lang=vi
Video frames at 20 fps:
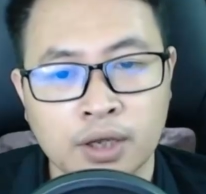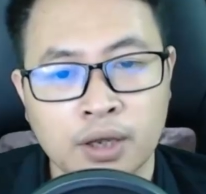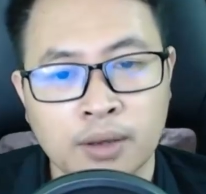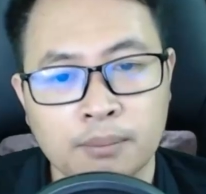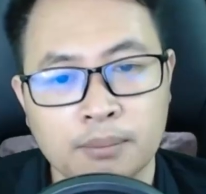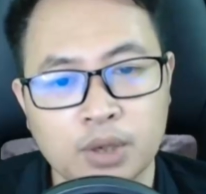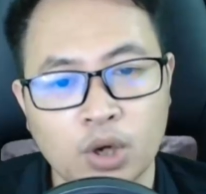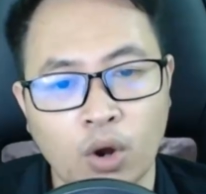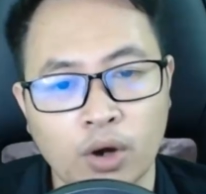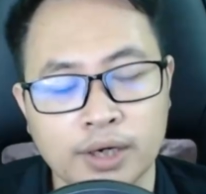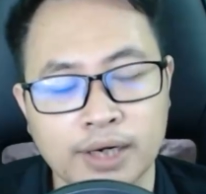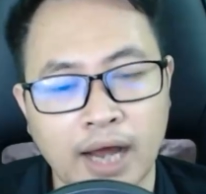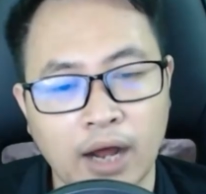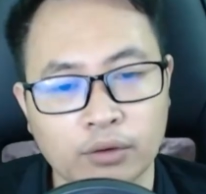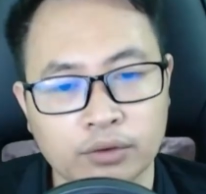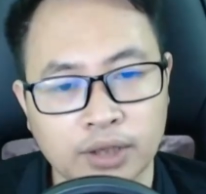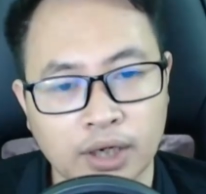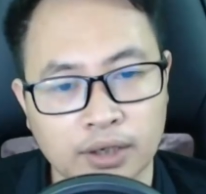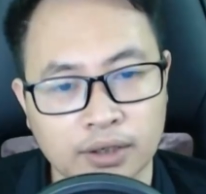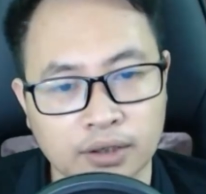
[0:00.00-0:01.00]
Bị hòn
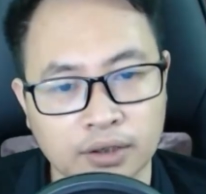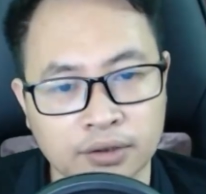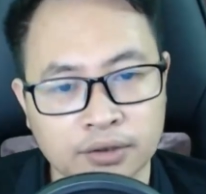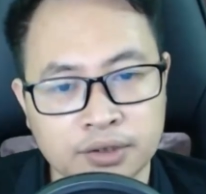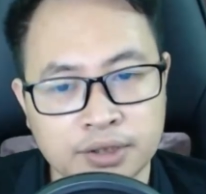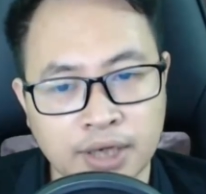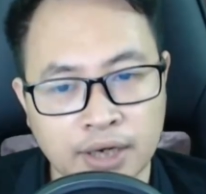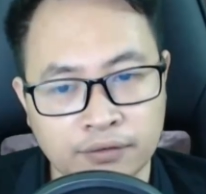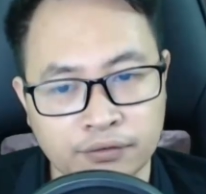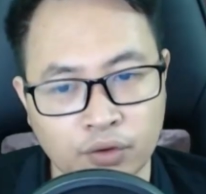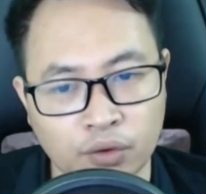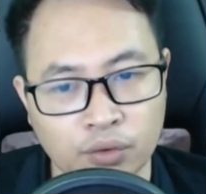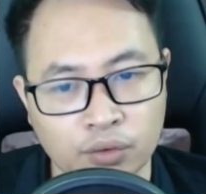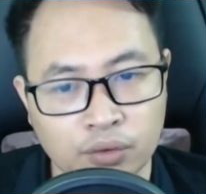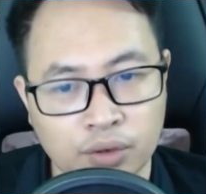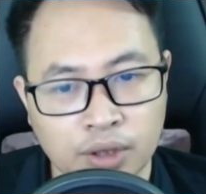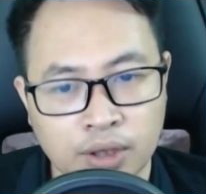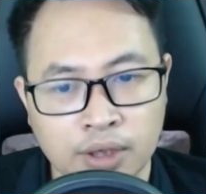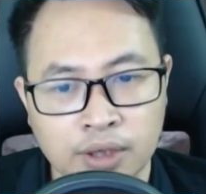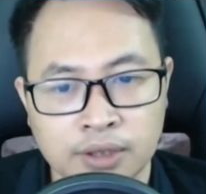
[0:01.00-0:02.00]
đảo thật lớn che phủ
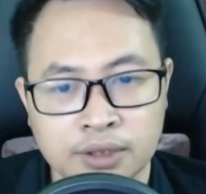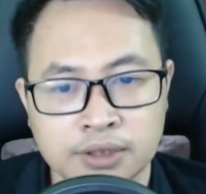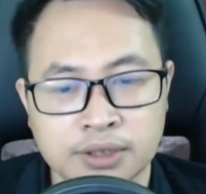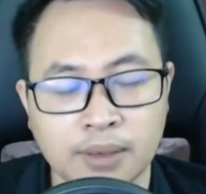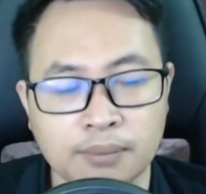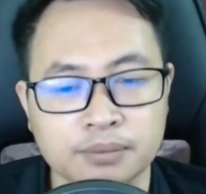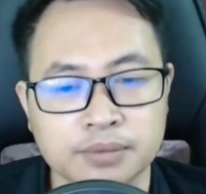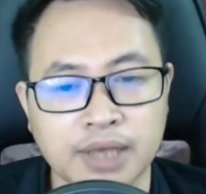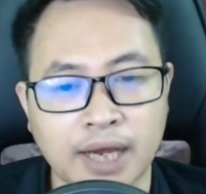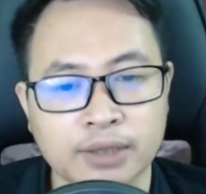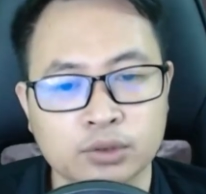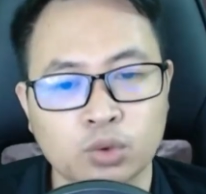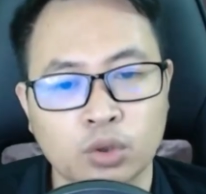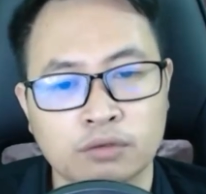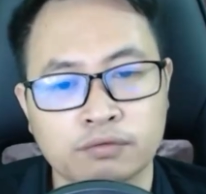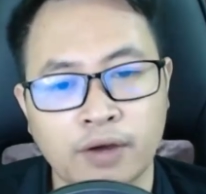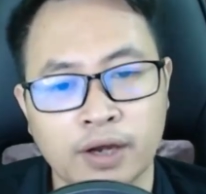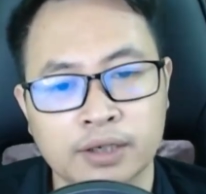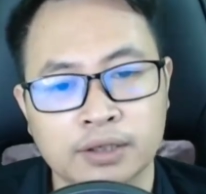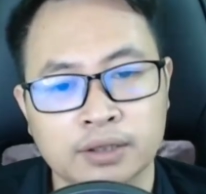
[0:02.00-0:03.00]
Chậm rãi xuất
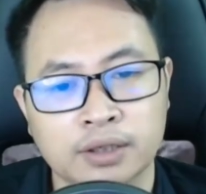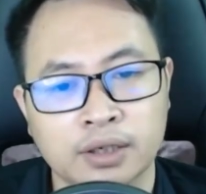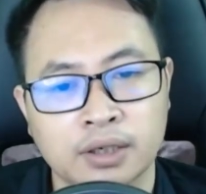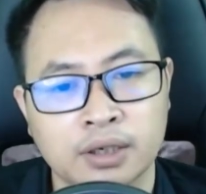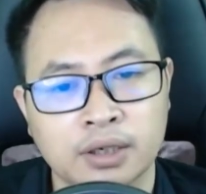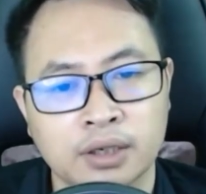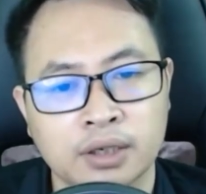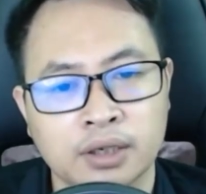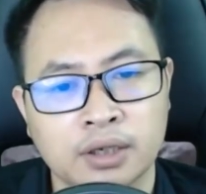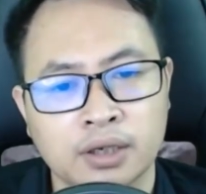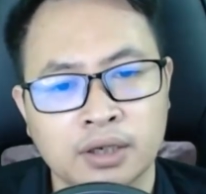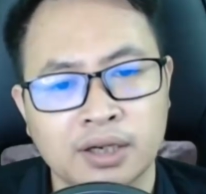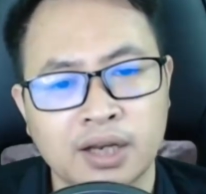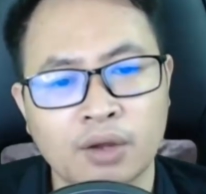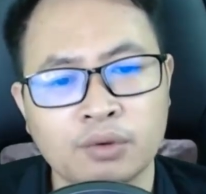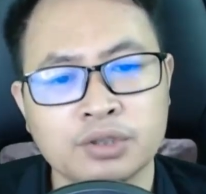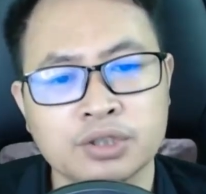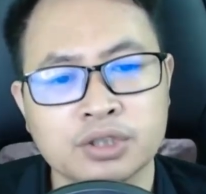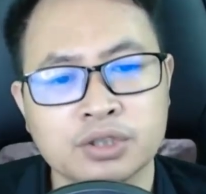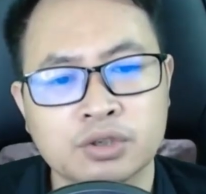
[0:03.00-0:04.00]
phát
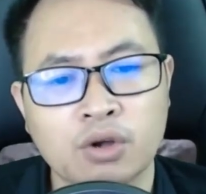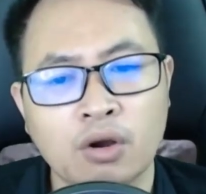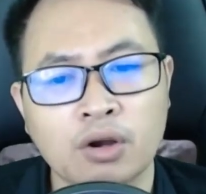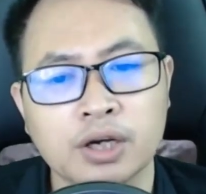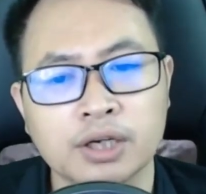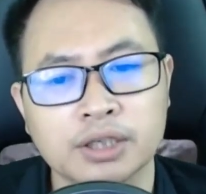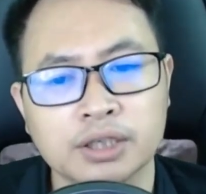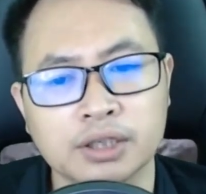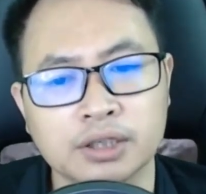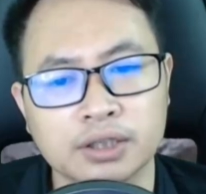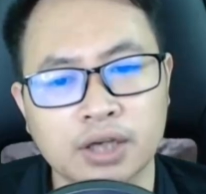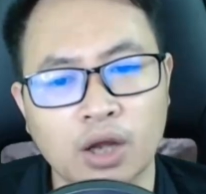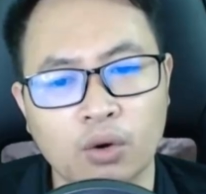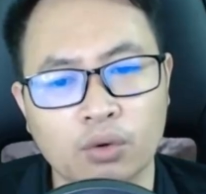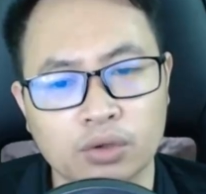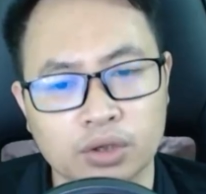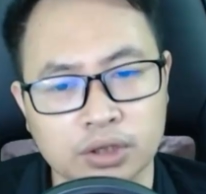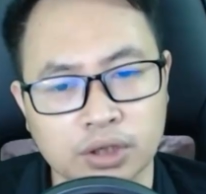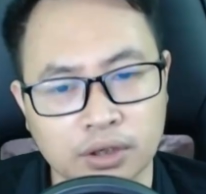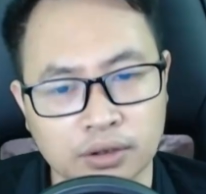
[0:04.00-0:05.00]
Nếu như có người ở
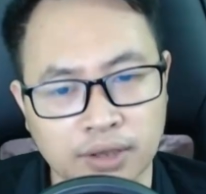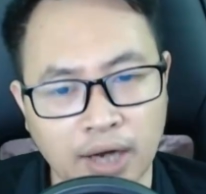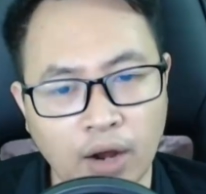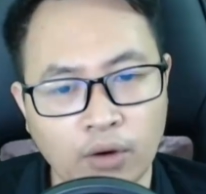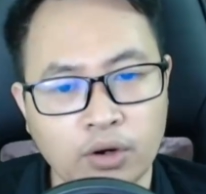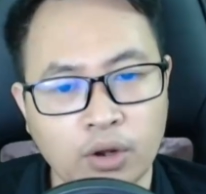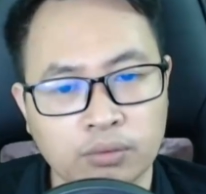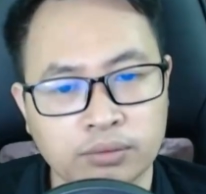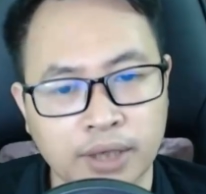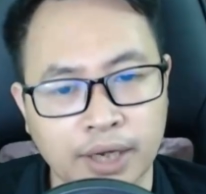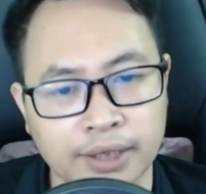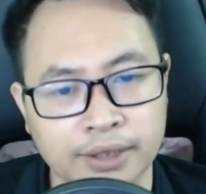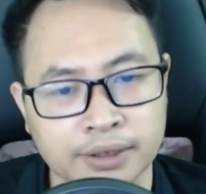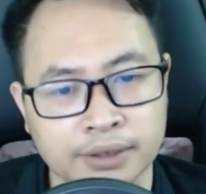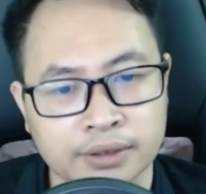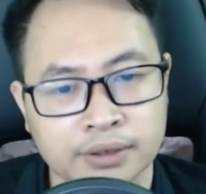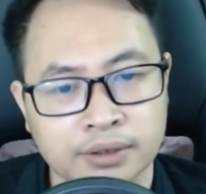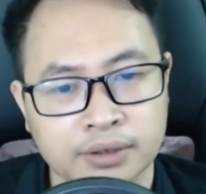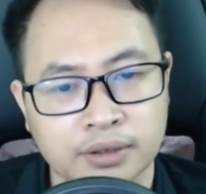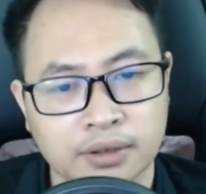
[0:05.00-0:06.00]
đầu tường Lão Long Thành
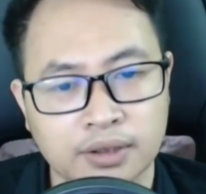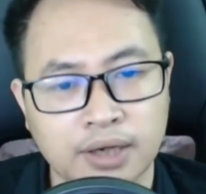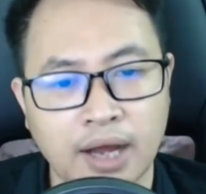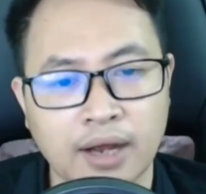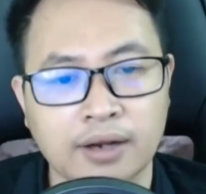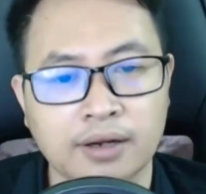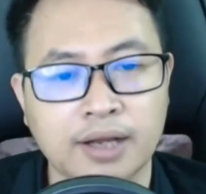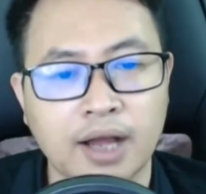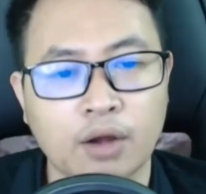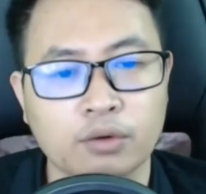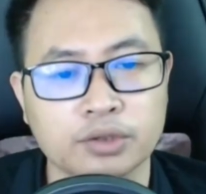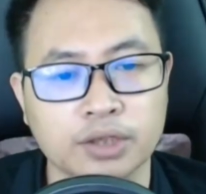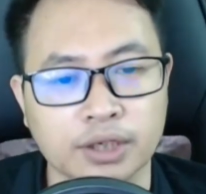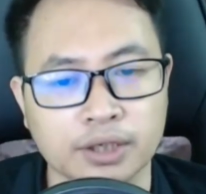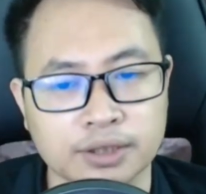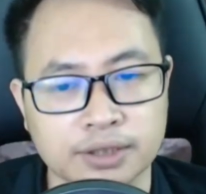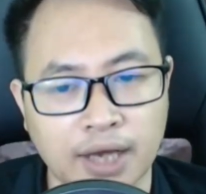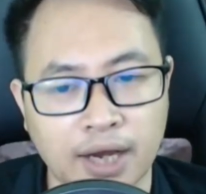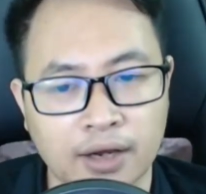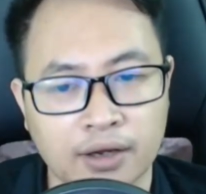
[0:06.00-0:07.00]
Đăng cao nhìn
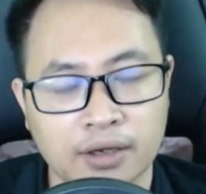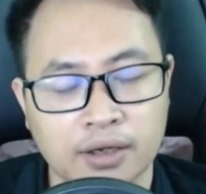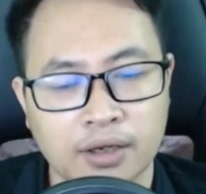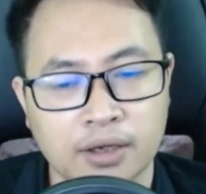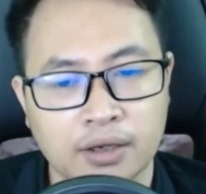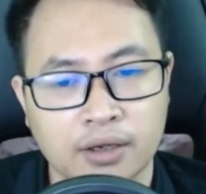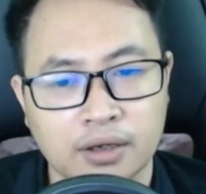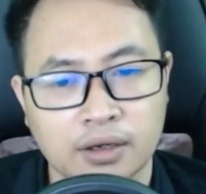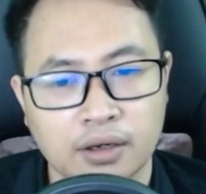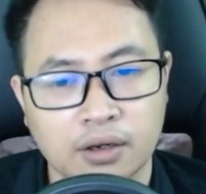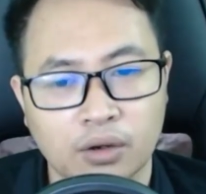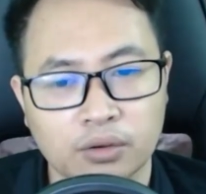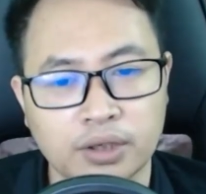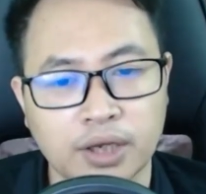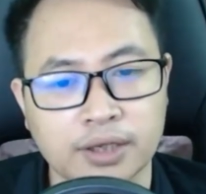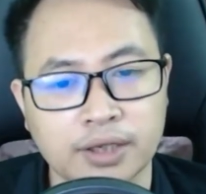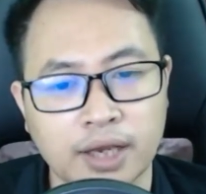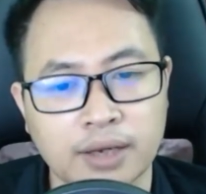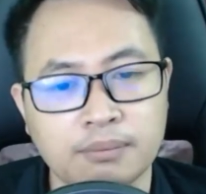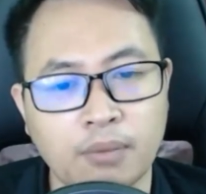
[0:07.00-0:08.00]
xa Có
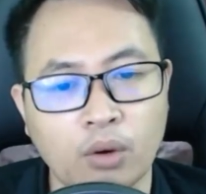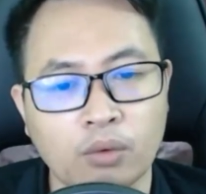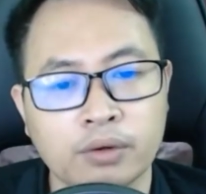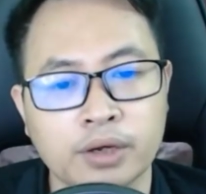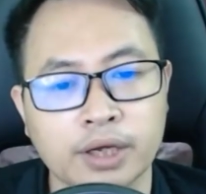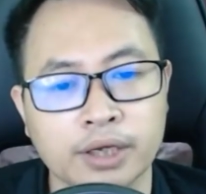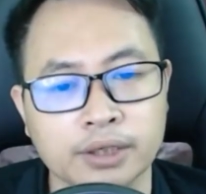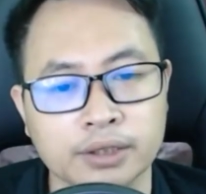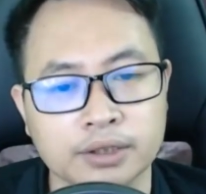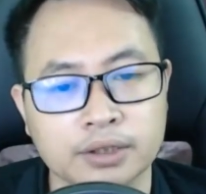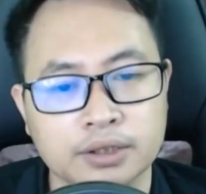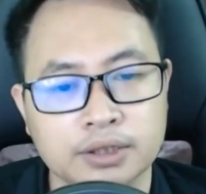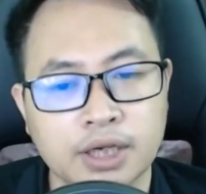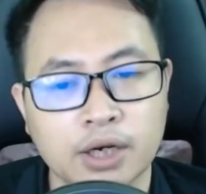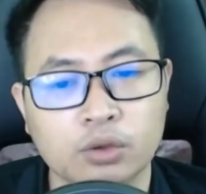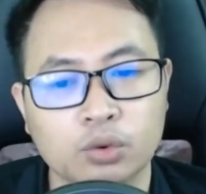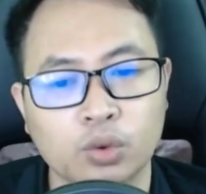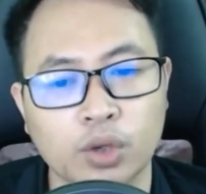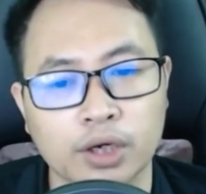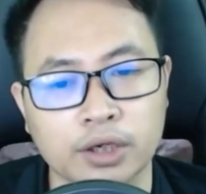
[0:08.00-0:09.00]
thể thấy bóng hình chiếc
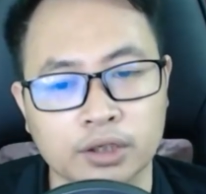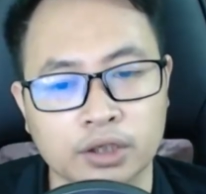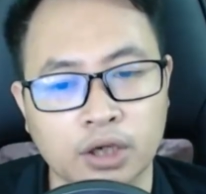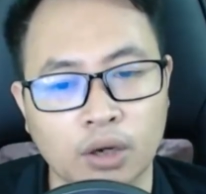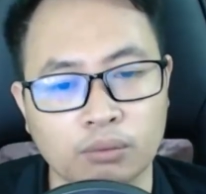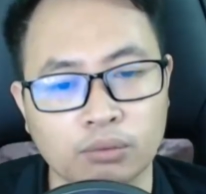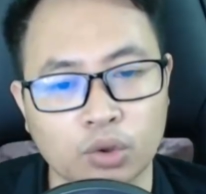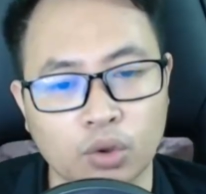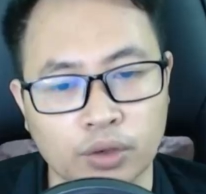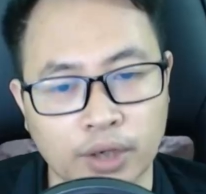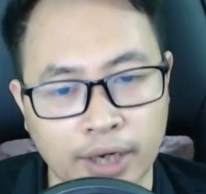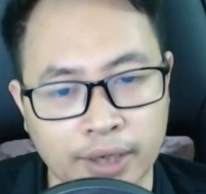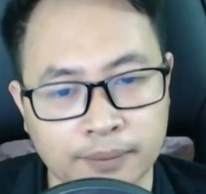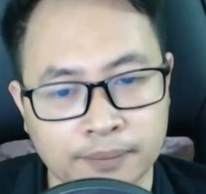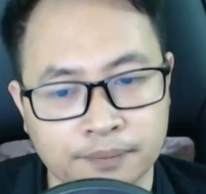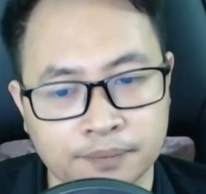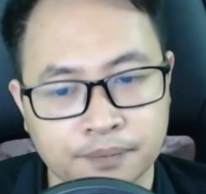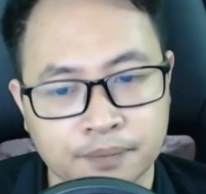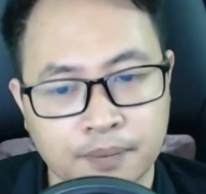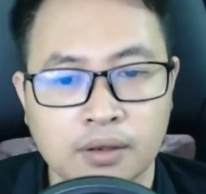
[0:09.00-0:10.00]
thuyền khổng lồ này
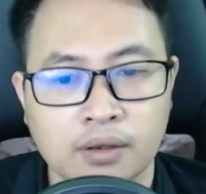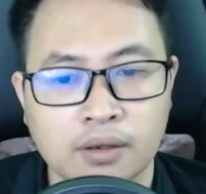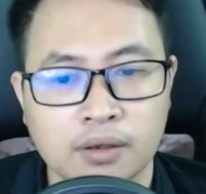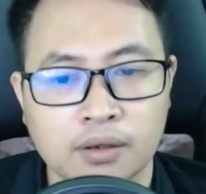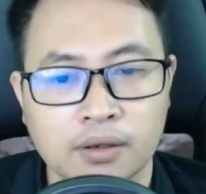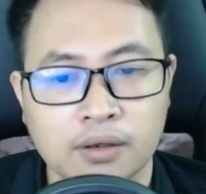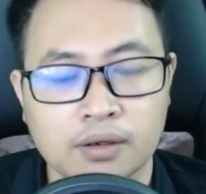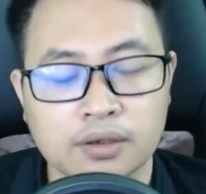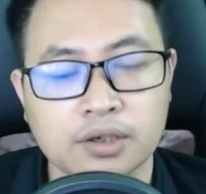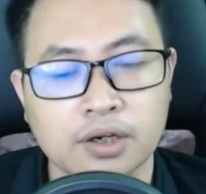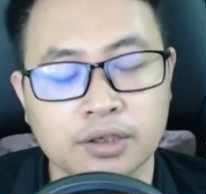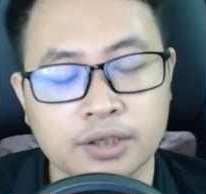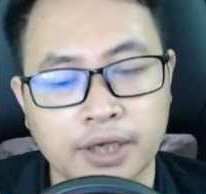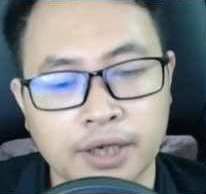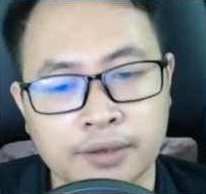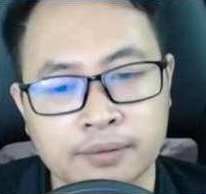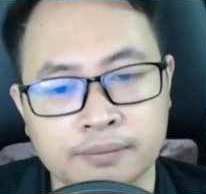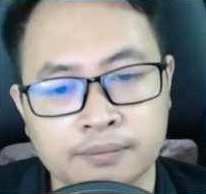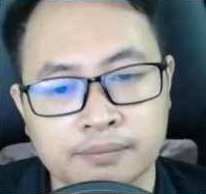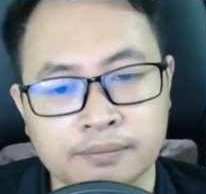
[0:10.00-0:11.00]
Đương nhiên